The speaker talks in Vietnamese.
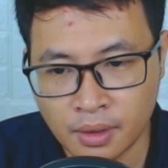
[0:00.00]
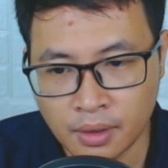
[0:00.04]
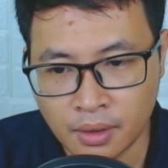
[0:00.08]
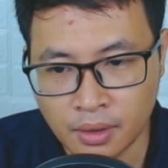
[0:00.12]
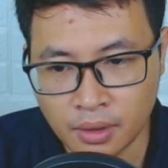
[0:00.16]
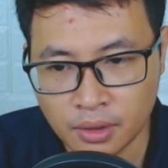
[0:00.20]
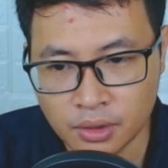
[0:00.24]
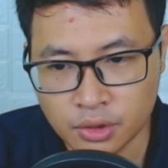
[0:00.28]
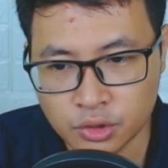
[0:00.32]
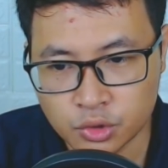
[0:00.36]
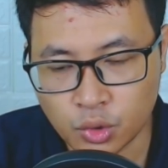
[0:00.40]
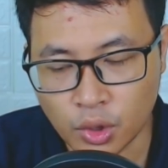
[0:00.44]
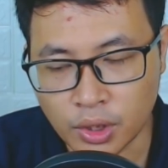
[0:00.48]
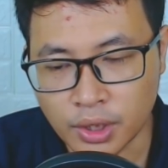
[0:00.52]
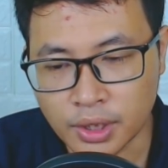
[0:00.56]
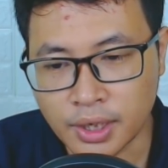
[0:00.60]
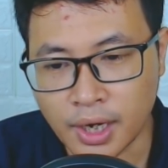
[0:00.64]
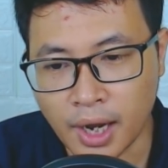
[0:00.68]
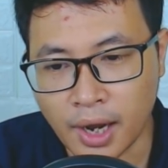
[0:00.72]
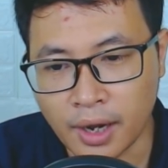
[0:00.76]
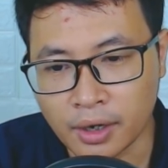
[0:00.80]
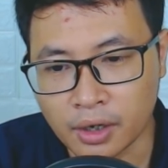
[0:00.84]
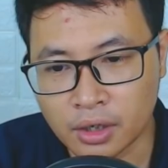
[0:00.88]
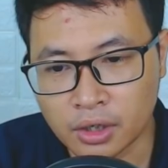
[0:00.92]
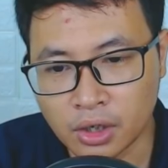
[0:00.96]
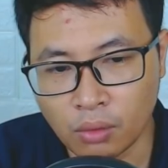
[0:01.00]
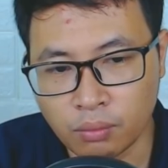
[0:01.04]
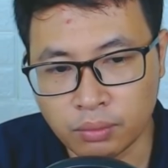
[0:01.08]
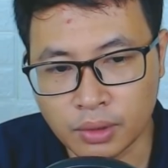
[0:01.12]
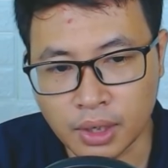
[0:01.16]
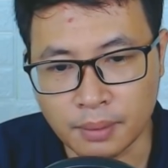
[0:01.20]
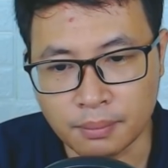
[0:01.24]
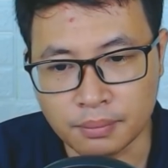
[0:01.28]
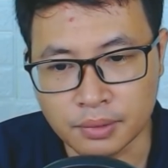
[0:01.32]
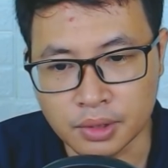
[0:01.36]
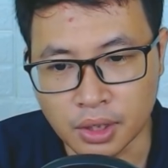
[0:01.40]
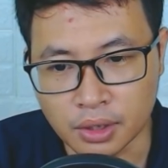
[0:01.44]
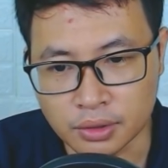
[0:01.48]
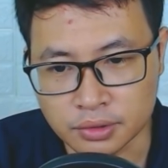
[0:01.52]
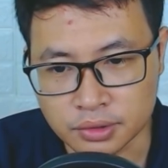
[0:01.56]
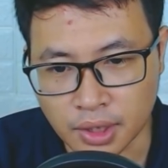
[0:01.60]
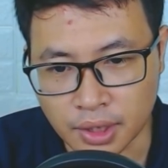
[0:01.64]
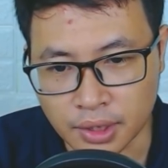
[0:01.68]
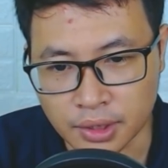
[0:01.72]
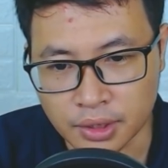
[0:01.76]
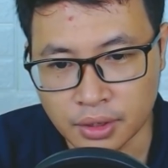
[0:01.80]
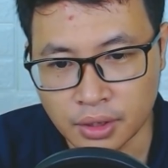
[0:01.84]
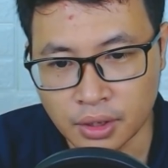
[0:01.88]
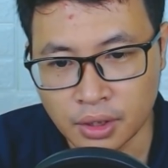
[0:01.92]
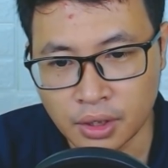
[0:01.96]
Duyên khang không kịp gượng
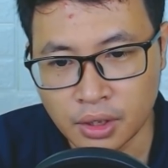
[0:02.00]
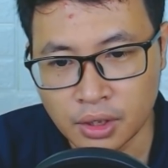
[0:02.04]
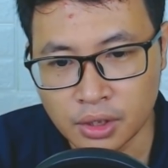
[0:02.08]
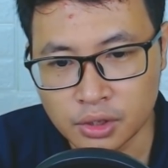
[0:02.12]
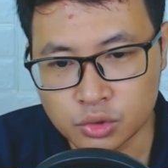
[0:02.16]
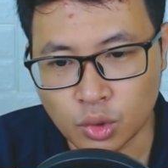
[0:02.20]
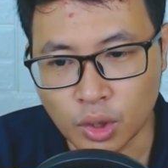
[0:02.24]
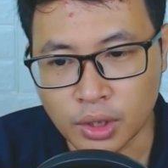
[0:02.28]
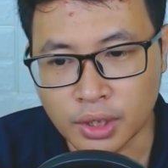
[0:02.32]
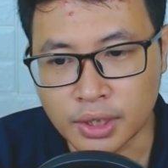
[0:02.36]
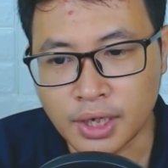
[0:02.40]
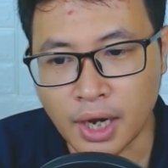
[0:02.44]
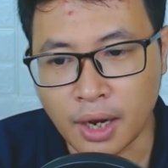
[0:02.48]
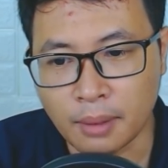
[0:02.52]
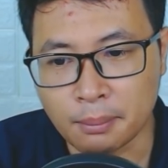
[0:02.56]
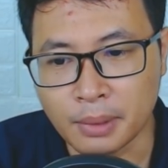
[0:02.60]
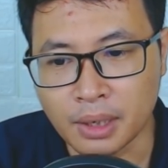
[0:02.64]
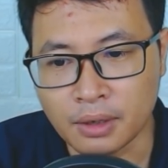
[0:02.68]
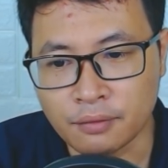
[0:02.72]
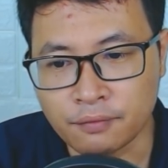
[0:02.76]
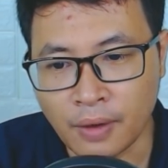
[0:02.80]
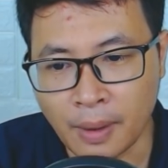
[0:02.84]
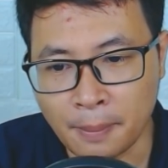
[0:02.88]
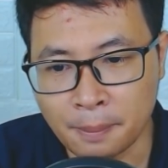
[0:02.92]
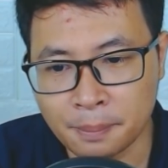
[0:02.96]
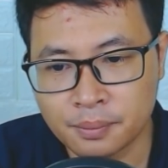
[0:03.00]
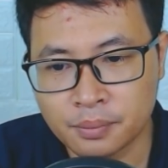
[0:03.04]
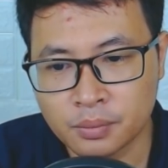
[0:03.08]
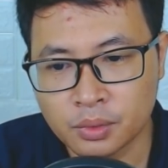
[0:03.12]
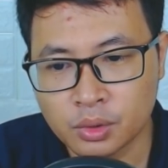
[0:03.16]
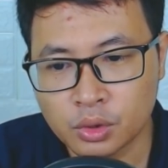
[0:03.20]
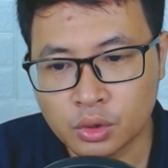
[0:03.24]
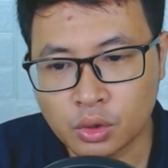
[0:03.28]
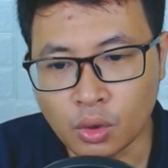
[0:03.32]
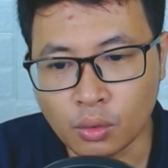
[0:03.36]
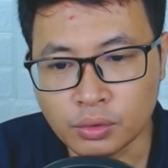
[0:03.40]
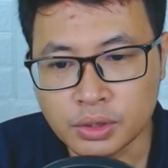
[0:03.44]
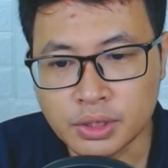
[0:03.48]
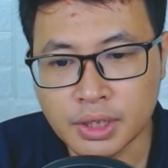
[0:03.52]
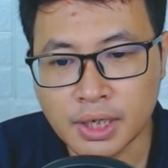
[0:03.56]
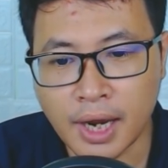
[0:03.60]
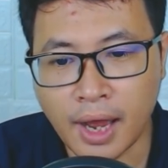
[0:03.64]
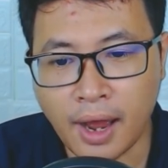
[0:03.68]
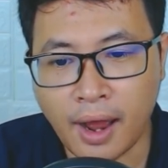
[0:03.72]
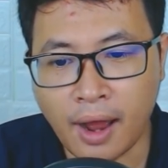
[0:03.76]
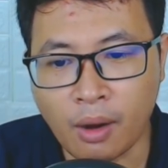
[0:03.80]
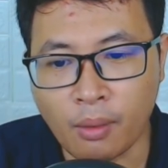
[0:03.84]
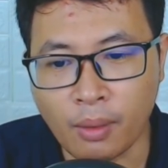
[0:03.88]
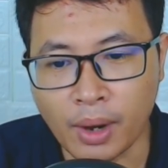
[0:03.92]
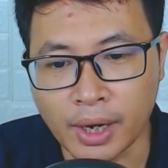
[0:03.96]
dậy Duyên khang biến pháp Cũng chỉ
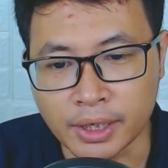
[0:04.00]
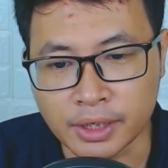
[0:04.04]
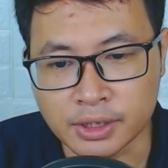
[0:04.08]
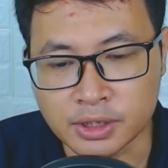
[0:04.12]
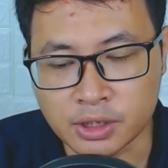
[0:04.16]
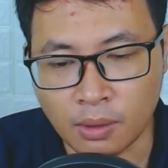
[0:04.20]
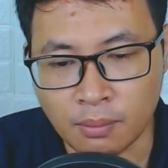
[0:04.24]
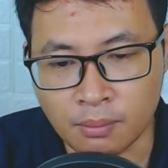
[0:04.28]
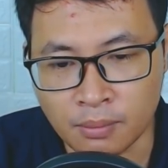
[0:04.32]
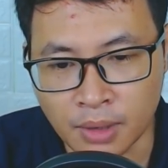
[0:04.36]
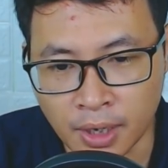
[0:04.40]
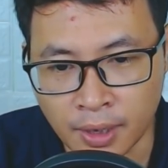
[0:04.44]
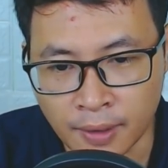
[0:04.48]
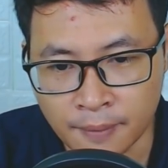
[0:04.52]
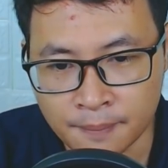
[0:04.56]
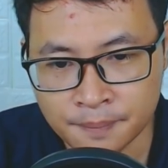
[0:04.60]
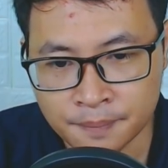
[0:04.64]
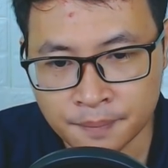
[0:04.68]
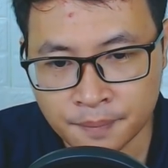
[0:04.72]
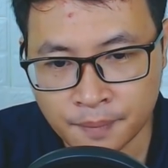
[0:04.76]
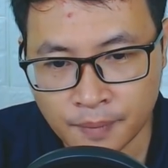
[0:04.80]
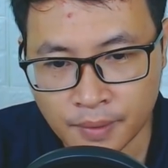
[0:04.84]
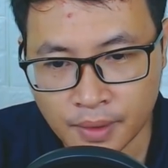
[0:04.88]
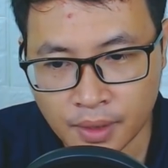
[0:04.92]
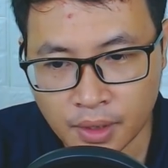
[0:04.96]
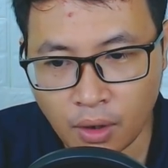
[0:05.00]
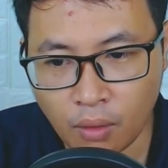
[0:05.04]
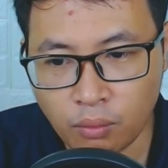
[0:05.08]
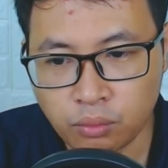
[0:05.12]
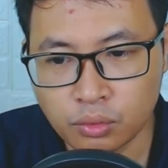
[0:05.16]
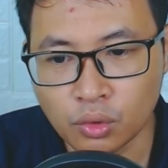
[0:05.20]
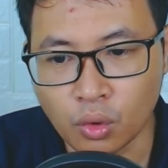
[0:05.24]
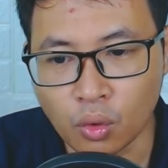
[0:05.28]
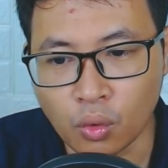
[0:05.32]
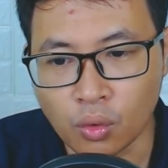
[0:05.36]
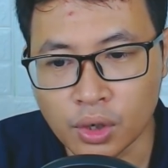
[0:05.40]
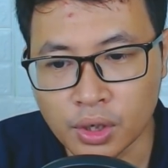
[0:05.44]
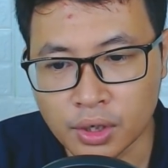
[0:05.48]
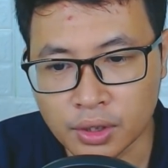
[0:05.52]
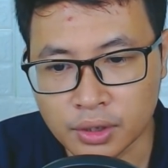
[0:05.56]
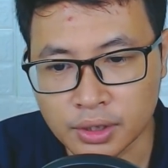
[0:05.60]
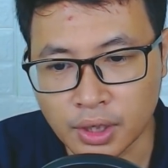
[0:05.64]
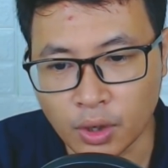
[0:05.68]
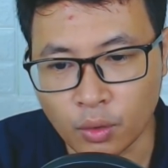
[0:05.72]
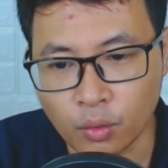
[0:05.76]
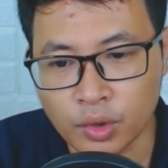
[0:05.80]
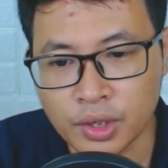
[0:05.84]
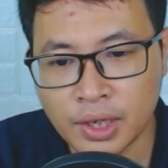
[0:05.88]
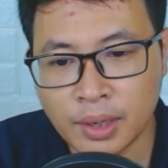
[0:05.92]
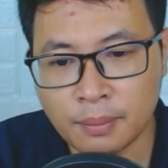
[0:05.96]
là ảo ảnh ở trong mơ Không đủ lực
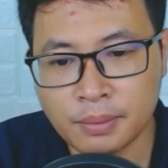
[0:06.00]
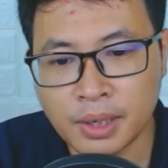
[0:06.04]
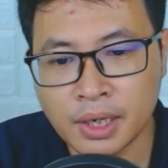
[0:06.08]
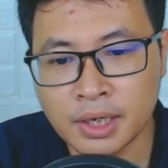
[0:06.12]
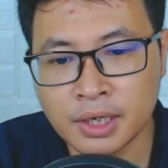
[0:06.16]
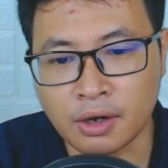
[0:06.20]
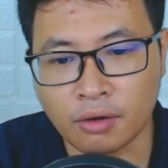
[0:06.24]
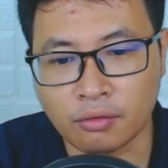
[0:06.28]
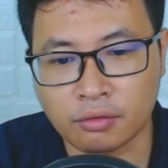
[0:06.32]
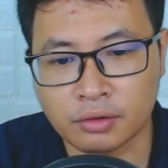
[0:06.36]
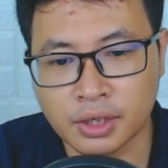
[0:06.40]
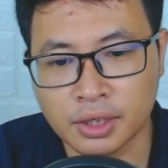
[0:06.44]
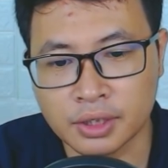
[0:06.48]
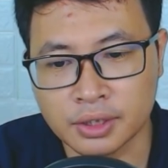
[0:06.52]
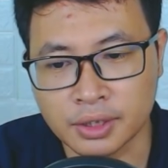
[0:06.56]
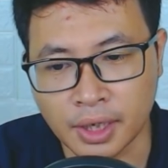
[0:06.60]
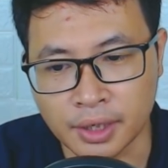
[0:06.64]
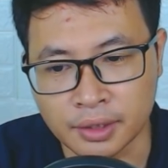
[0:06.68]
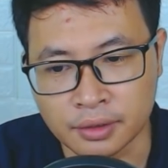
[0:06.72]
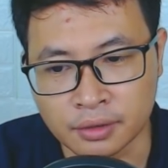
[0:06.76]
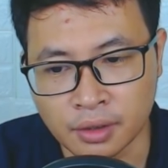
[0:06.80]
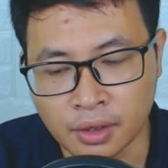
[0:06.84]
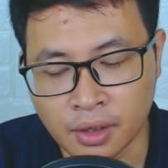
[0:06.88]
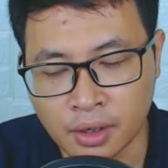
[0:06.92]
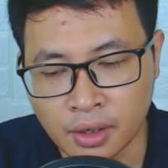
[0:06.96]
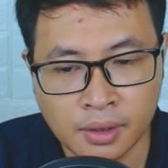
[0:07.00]
để uy hiếp đến Ngọc Kinh Thành